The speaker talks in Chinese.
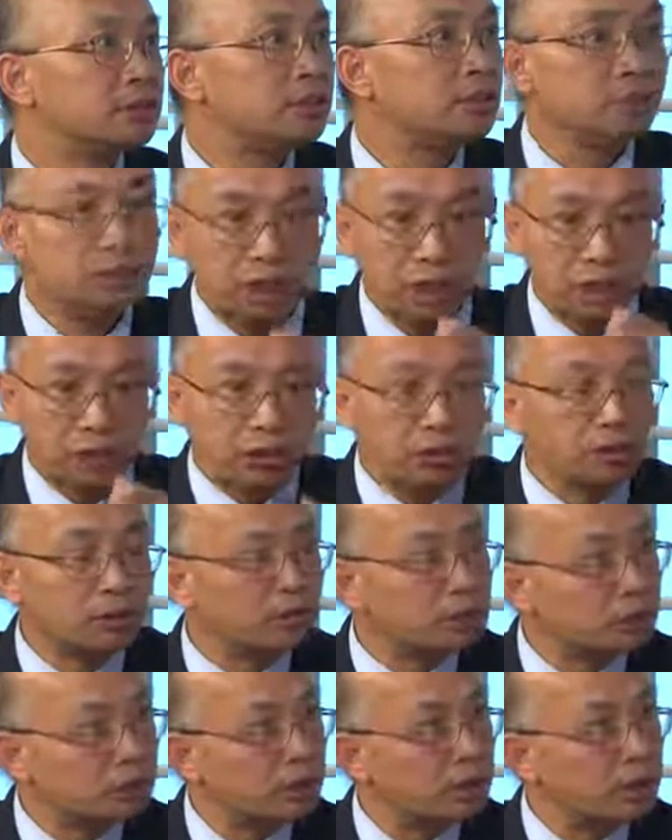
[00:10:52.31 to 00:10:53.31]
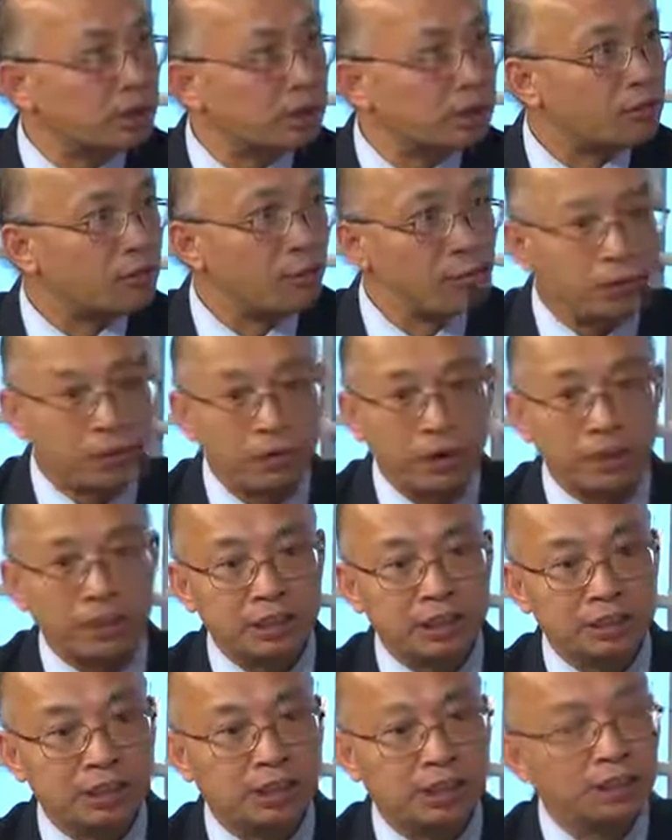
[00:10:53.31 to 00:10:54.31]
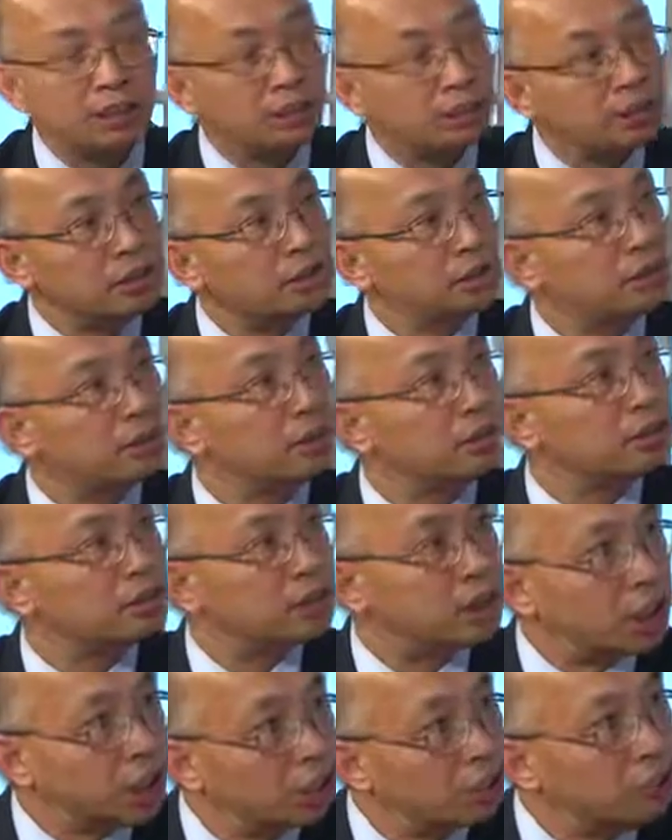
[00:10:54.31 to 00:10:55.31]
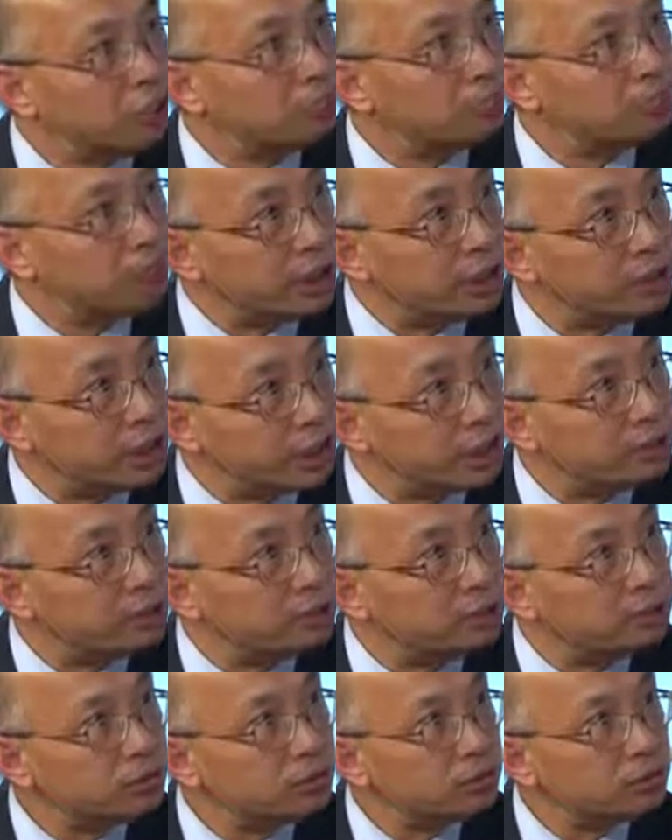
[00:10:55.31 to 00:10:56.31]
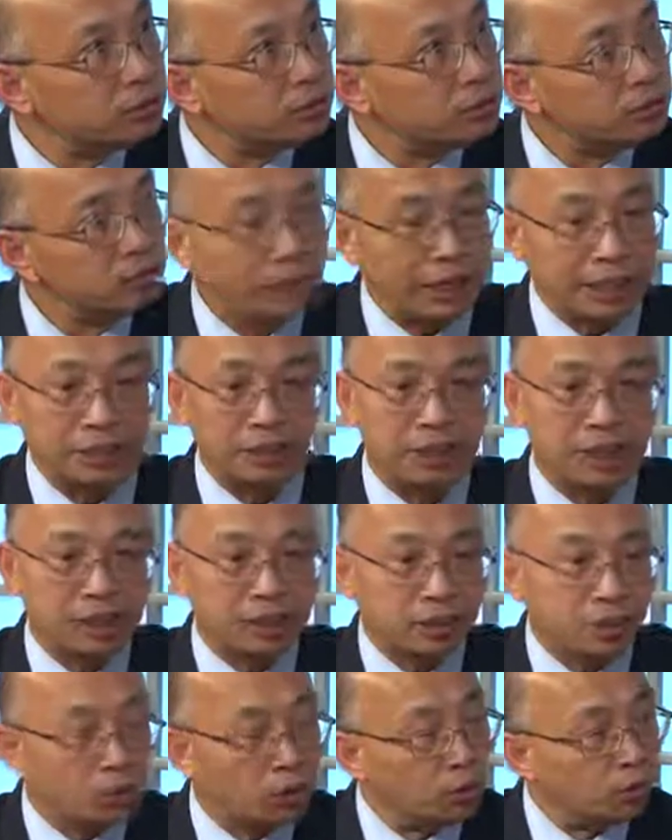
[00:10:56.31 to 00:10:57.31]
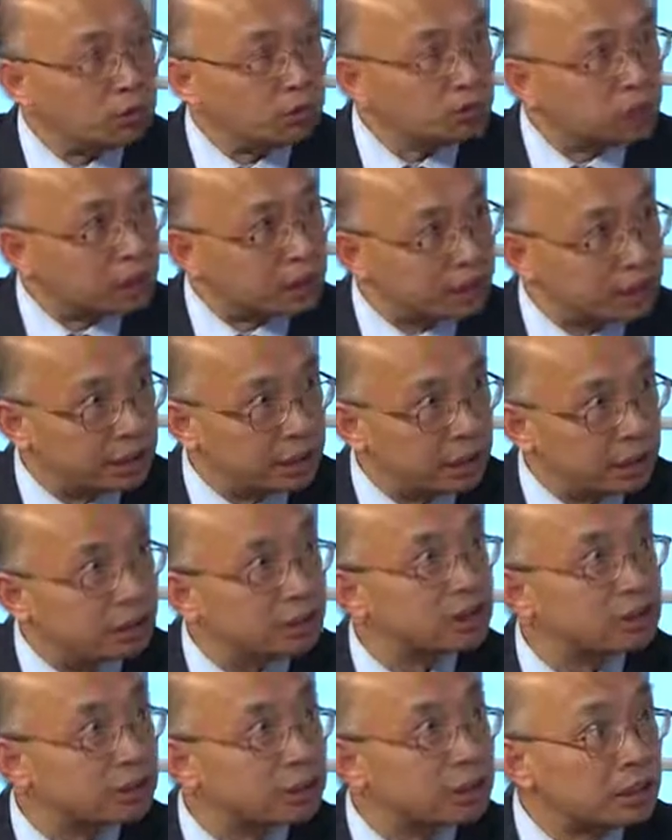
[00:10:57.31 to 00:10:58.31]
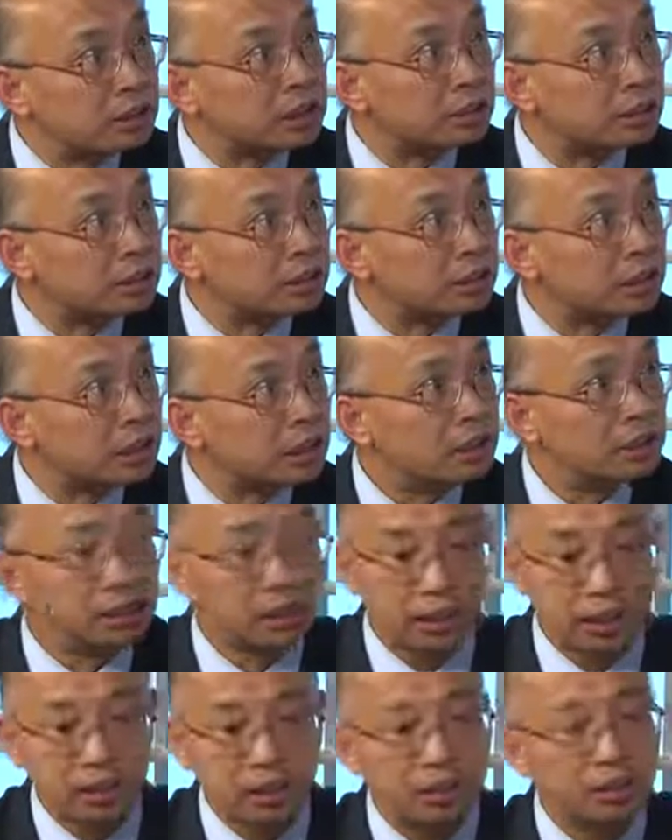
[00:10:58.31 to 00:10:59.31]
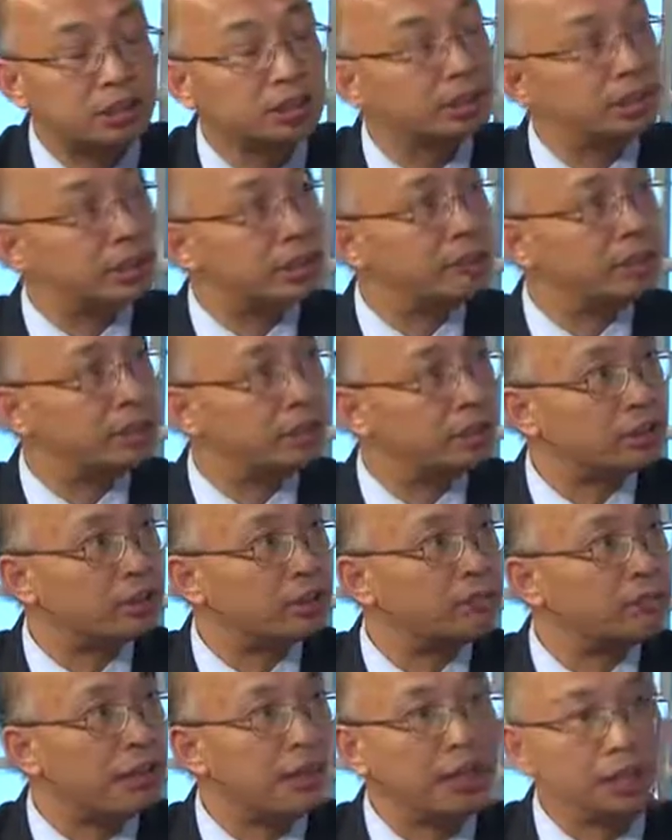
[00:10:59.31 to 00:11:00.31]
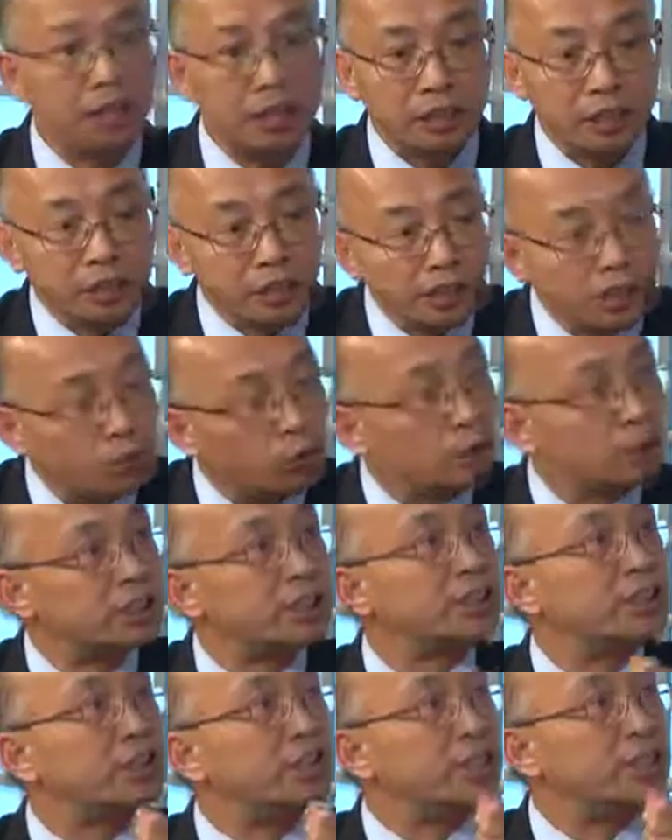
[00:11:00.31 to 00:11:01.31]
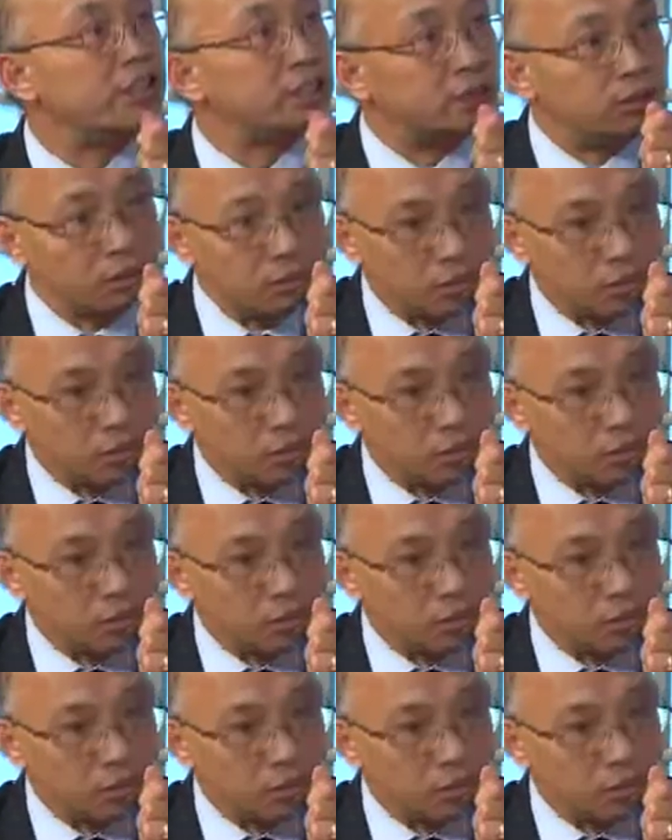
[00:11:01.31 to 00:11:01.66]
就是你投了五十万，我不管你这个，呃，成功没成功，反正你投入的钱是真实的，你的资金来源也合法，那我现在给你